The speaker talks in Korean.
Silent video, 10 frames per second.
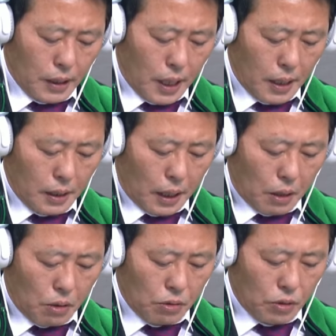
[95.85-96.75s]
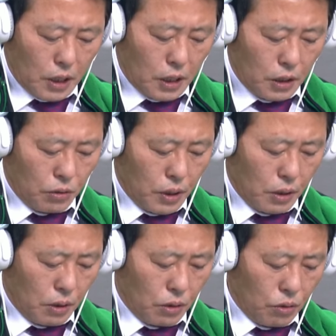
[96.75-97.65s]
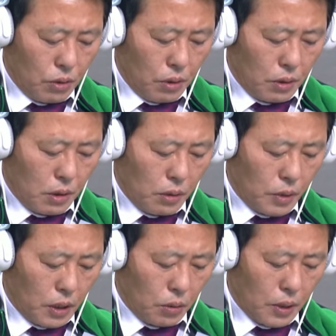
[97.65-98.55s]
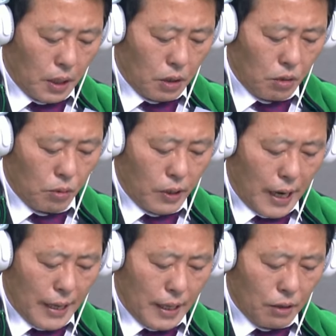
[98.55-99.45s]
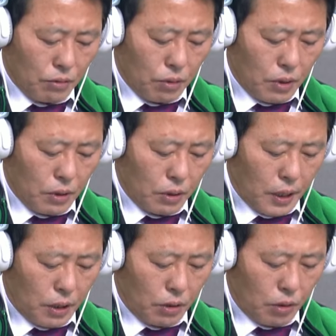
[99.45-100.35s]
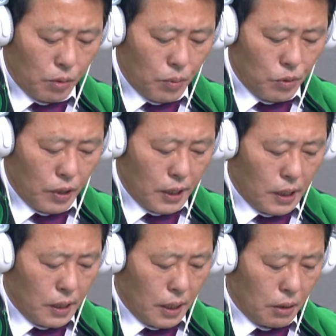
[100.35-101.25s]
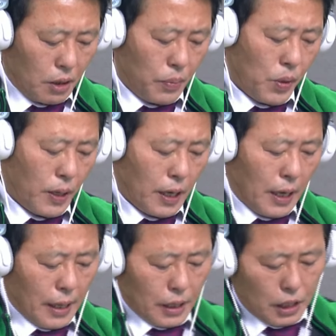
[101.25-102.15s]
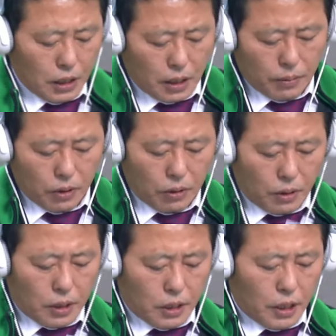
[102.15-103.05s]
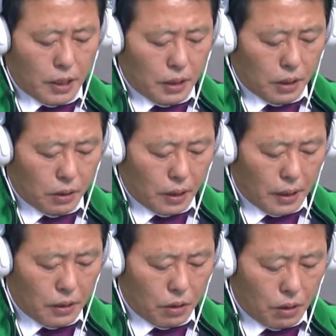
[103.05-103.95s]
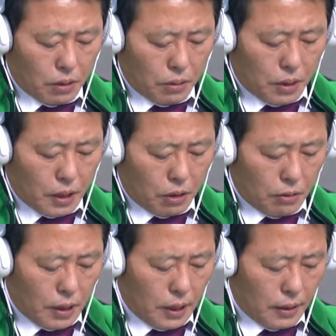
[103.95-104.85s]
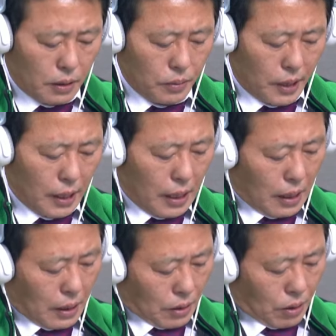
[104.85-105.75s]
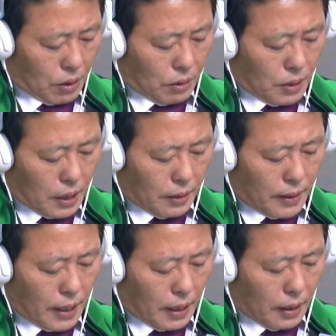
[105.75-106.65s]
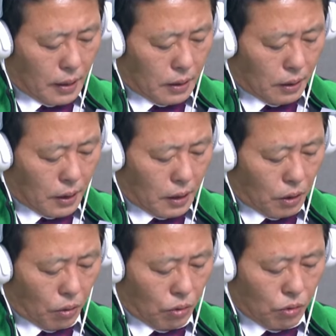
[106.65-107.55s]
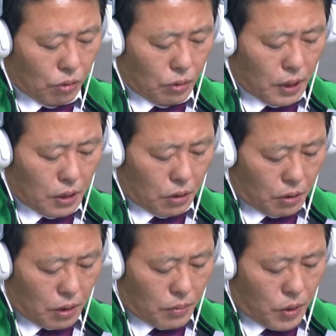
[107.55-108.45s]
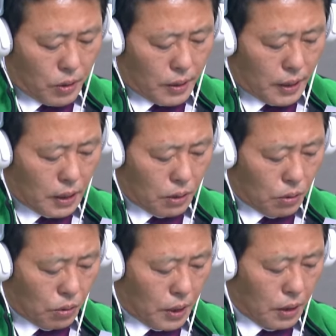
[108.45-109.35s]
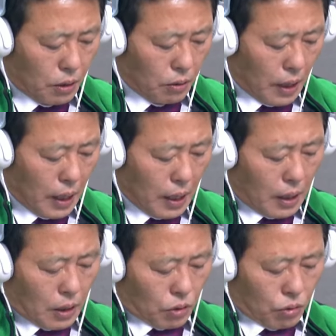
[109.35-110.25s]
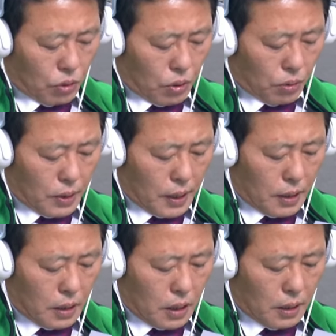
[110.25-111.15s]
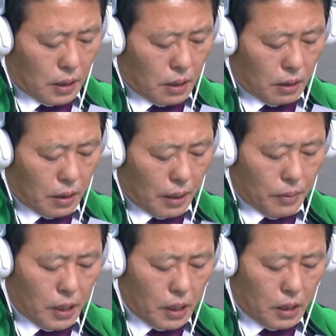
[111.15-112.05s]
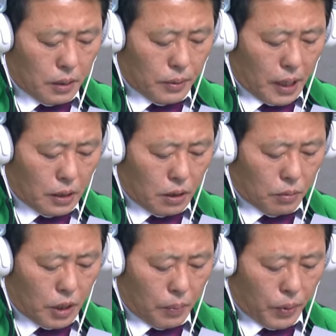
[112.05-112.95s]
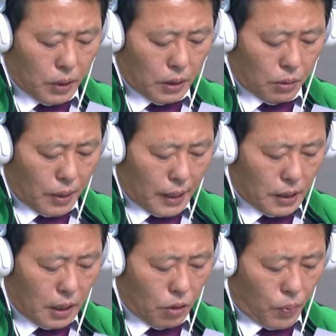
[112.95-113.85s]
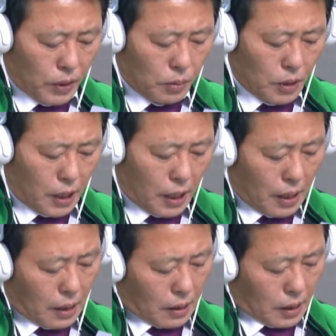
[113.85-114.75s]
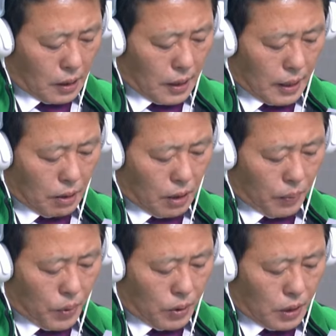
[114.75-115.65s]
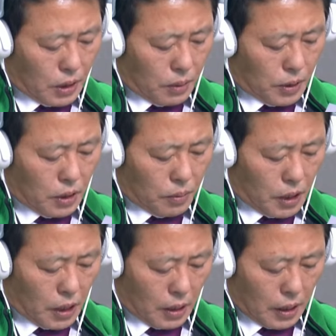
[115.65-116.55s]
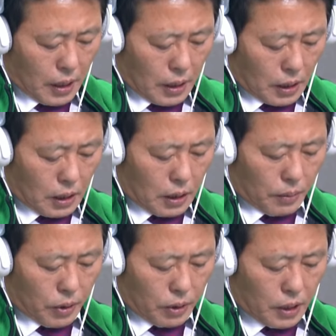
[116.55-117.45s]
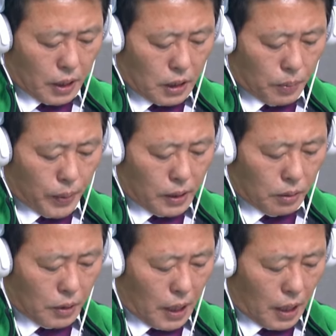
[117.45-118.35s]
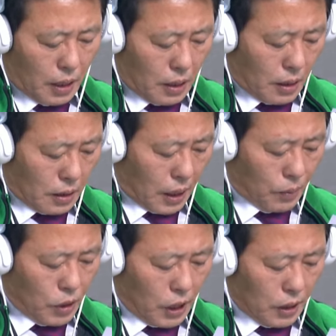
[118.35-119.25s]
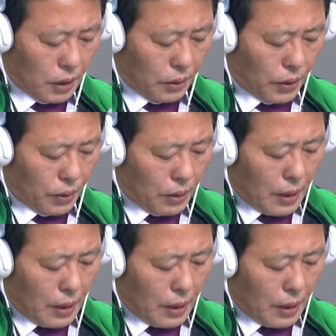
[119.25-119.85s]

차기 대권 주자 지지율에서 윤석열 검찰총장이 처음으로 양강구도를 형성했던 더불어민주당 이낙연 대표와 이재명 경기지사를 제쳤다는 여론조사 결과 나왔습니다. 여론조사 기관 한길리서치가 전국 유권자 천여 명을 대상으로 조사한 결과 윤 총장을 지지한다는 응답 24.7%로 가장 높았습니다. 이낙연 대표 22.2, 이재명 지사 18.4, 3위 차지했는데요.